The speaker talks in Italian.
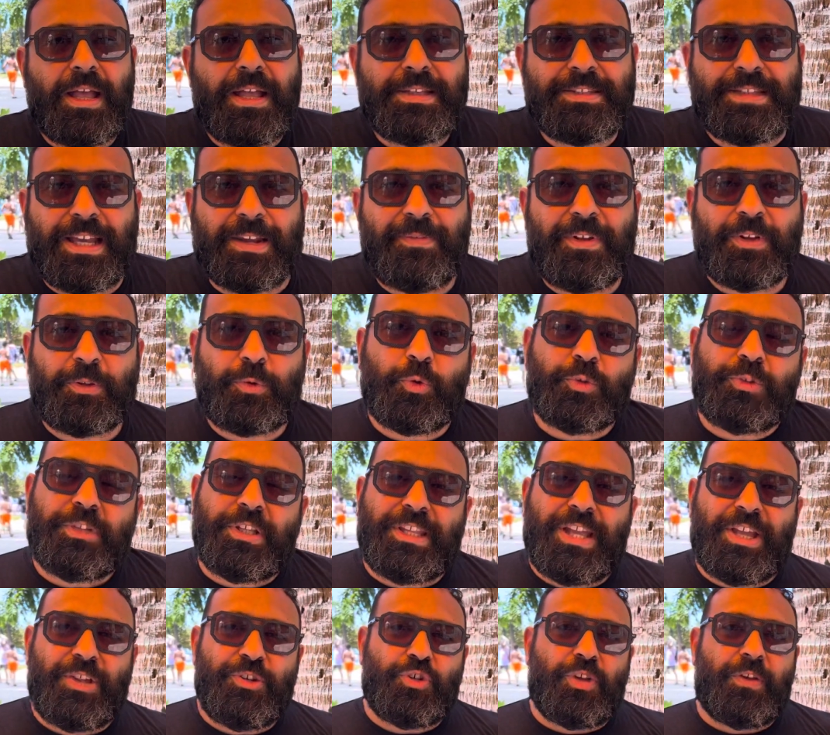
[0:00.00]
Salve a tutti
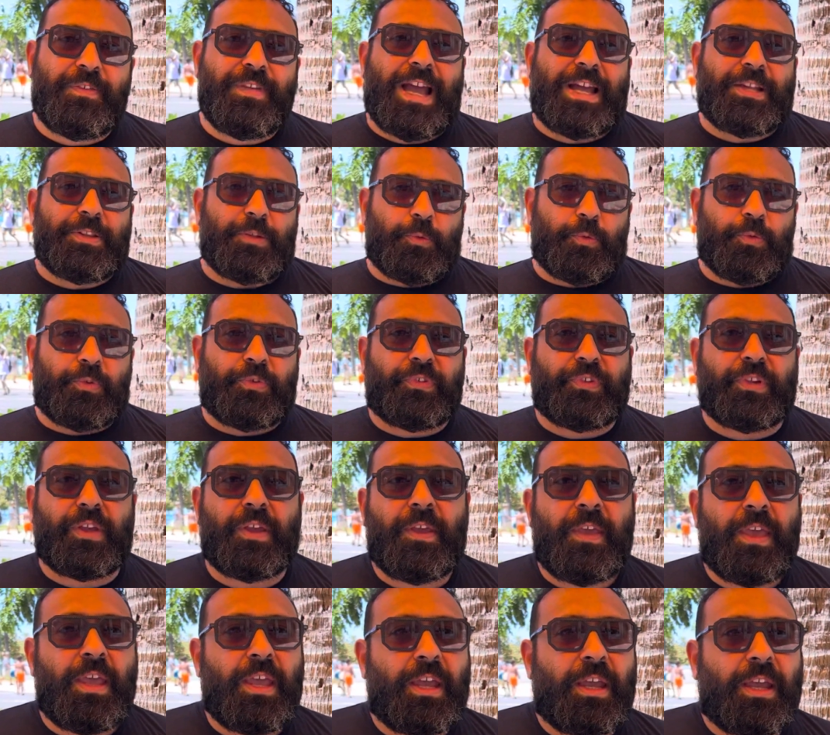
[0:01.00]
da Enjoy Viaticus.
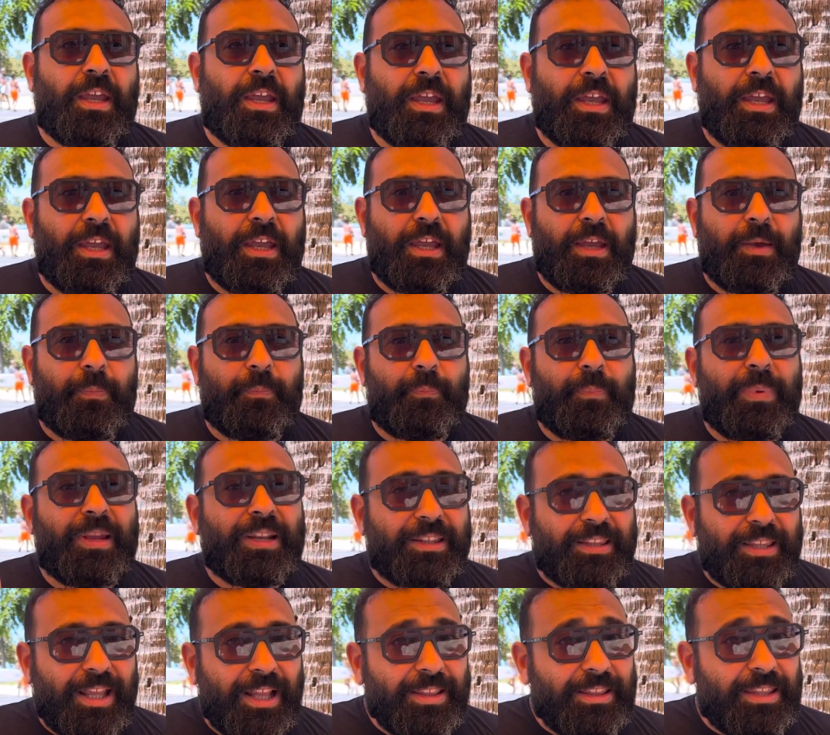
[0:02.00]
Eh, per
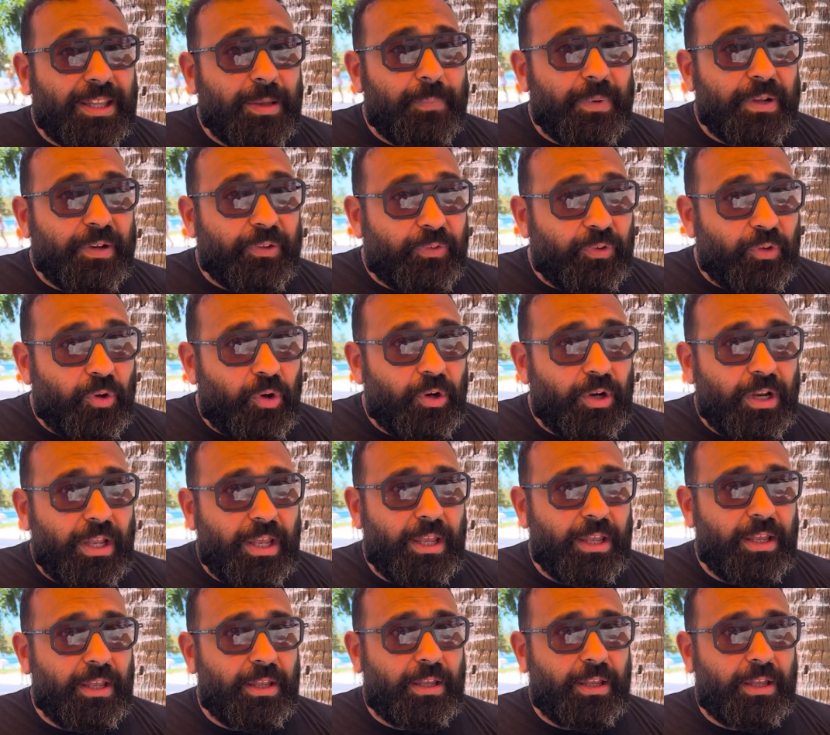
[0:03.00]
tante
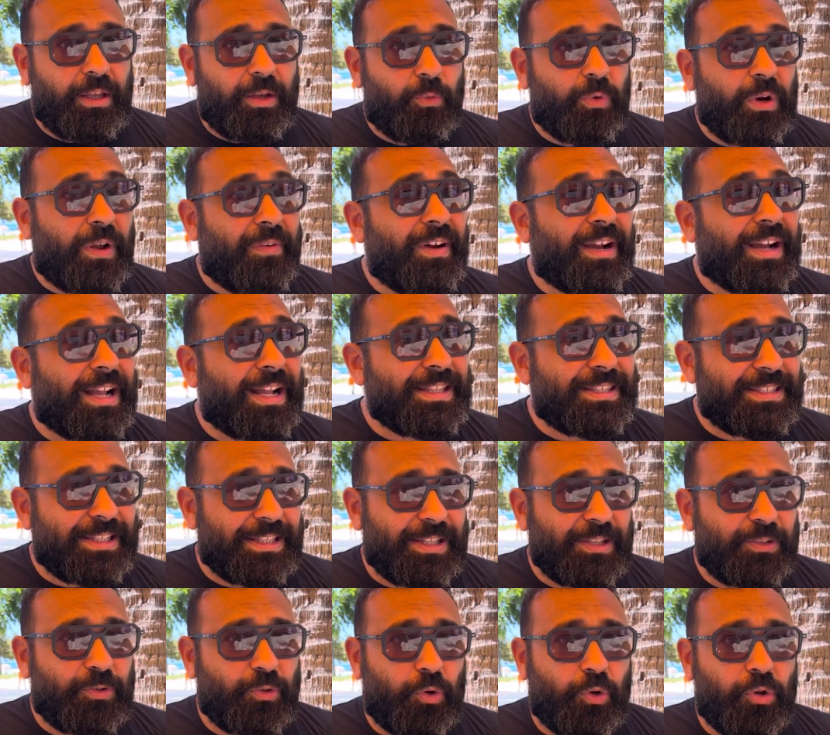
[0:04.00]
persone eh, una vacanza
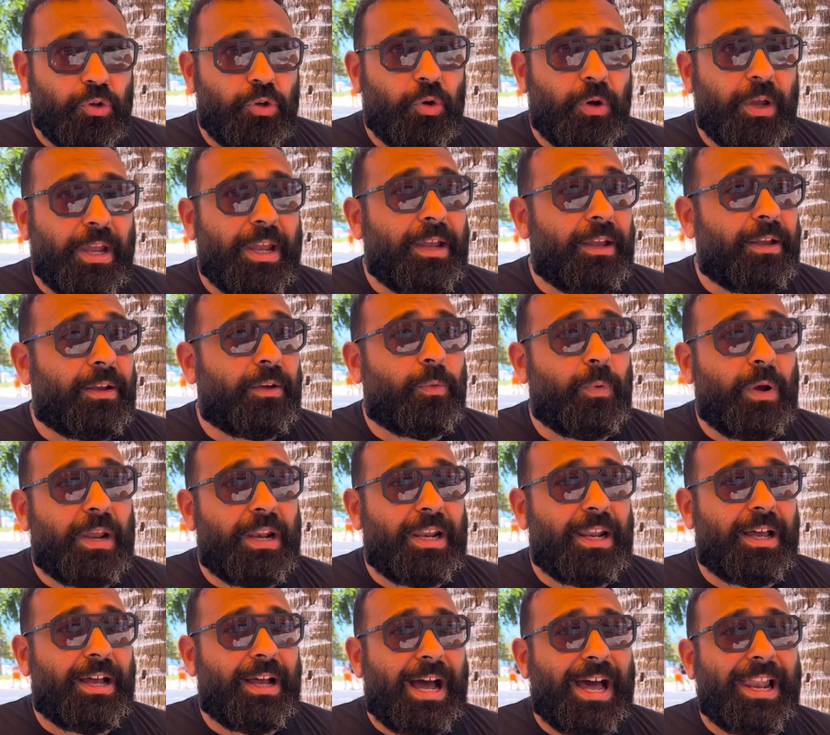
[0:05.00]
da sogno è
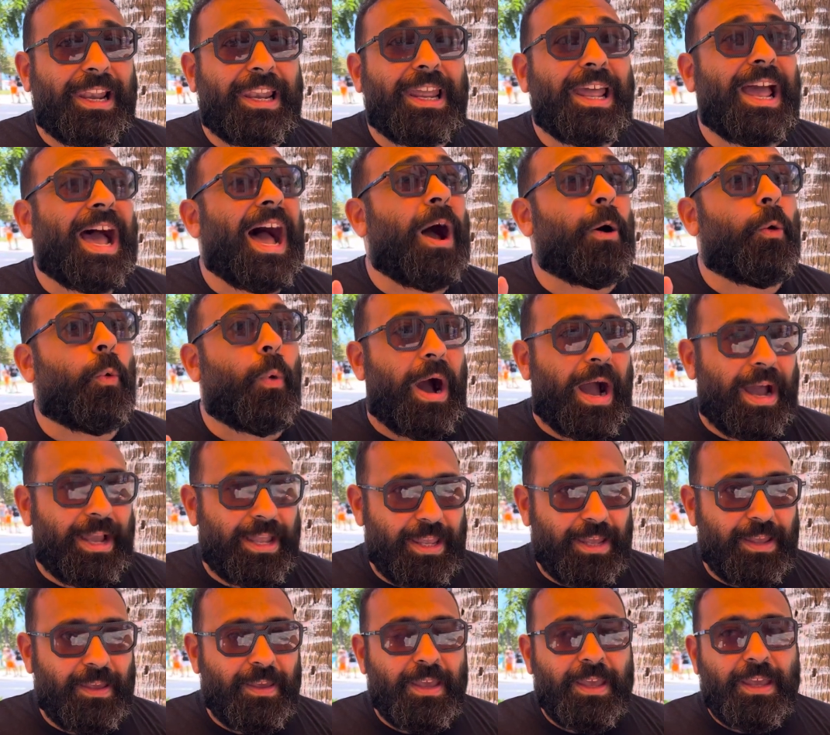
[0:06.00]
quella alle
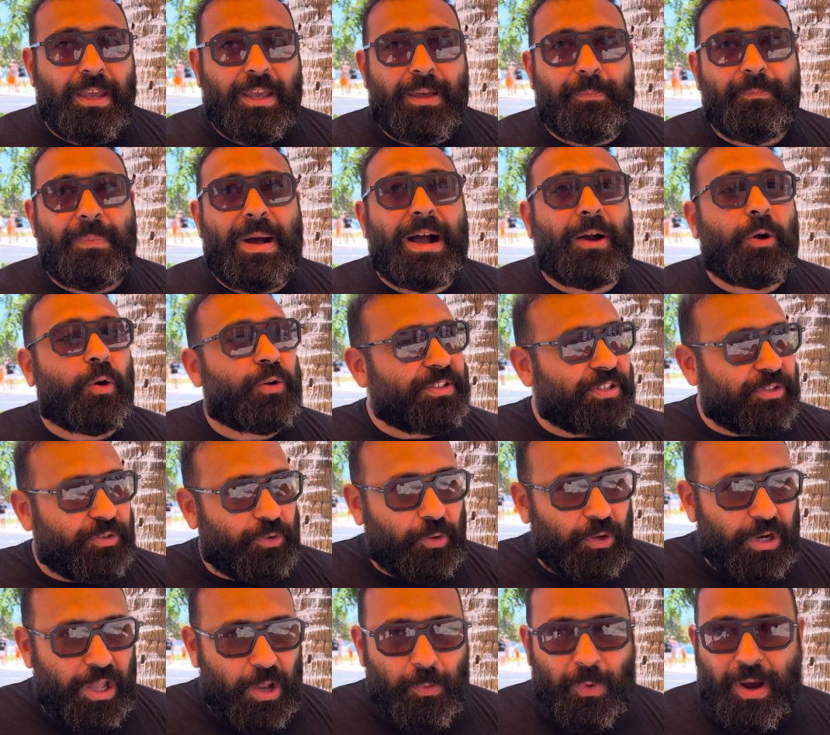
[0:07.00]
Hawaii. Ma cosa
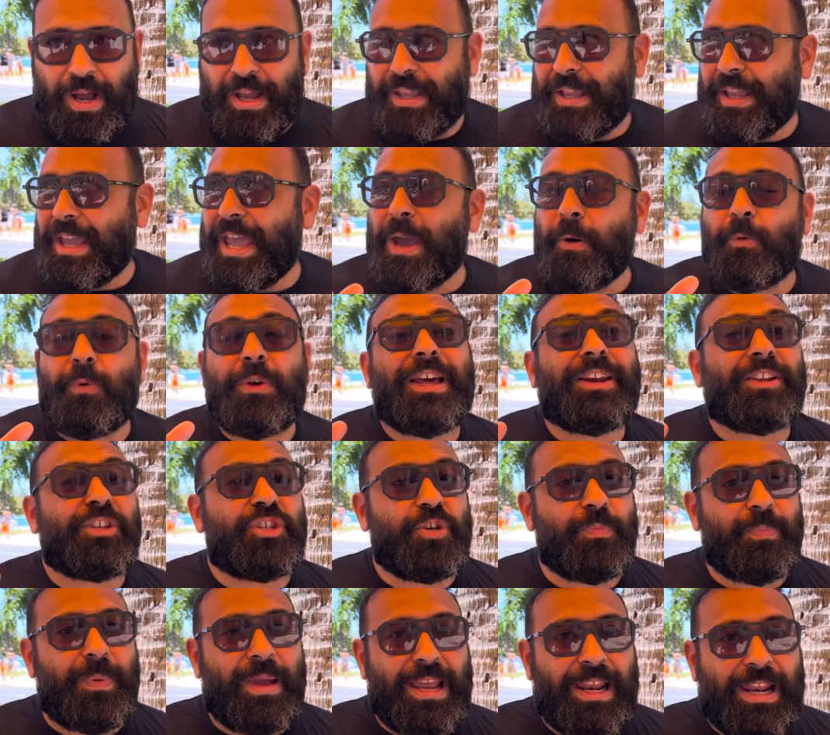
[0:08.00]
sono le Hawaii? È un
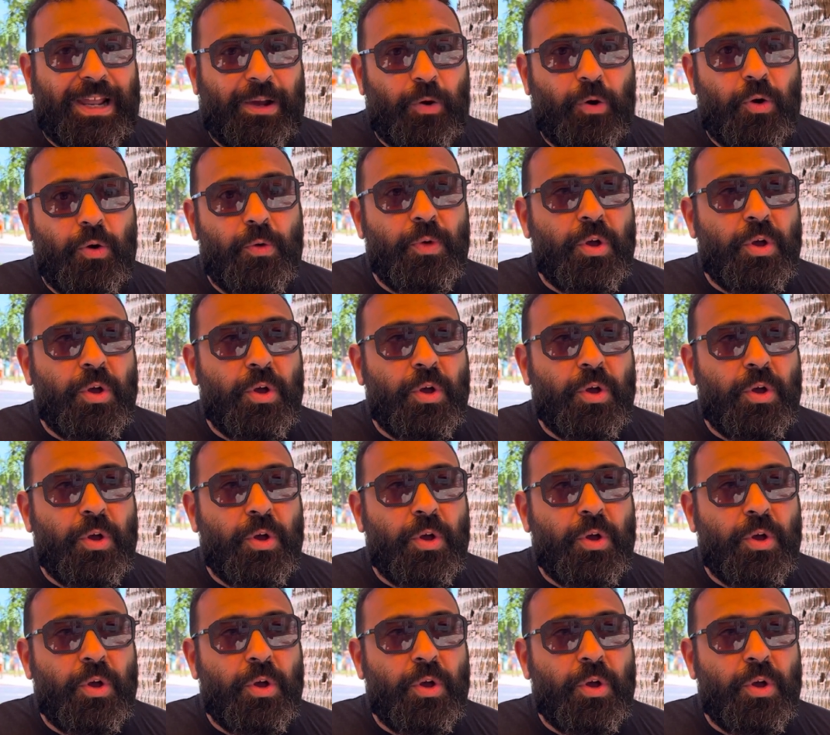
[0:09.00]
arcipelago